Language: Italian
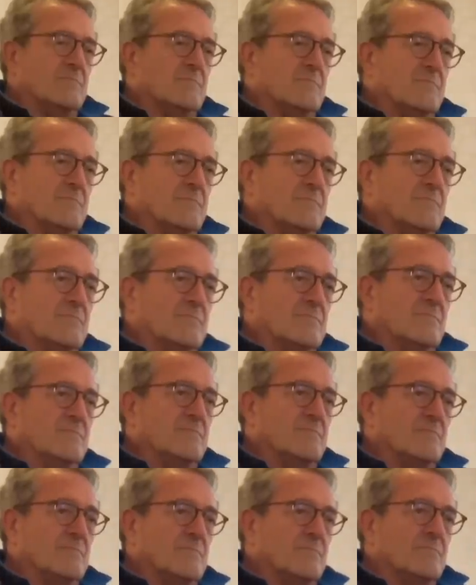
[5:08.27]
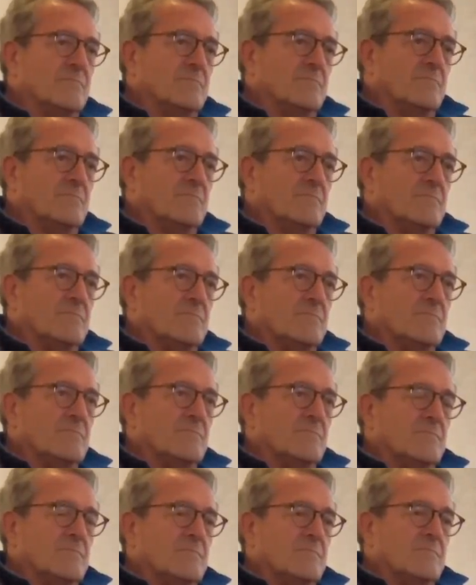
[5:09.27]
delle boccette, la boccetta rossa,
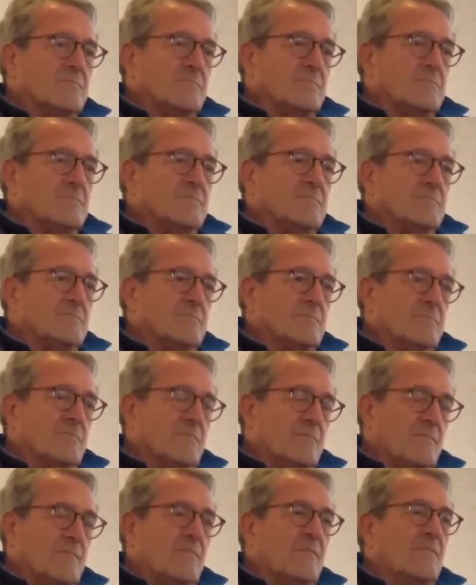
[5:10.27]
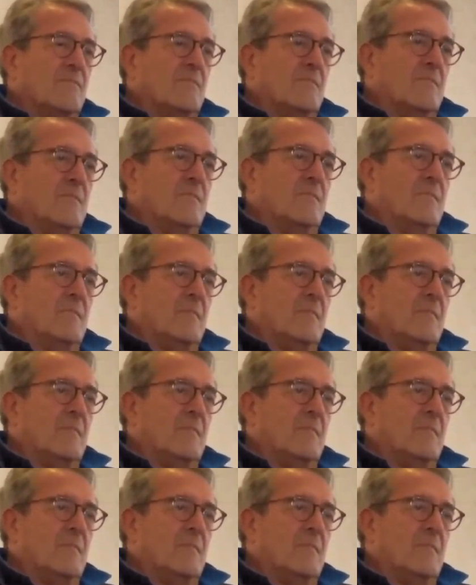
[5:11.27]
la boccetta blu e tutto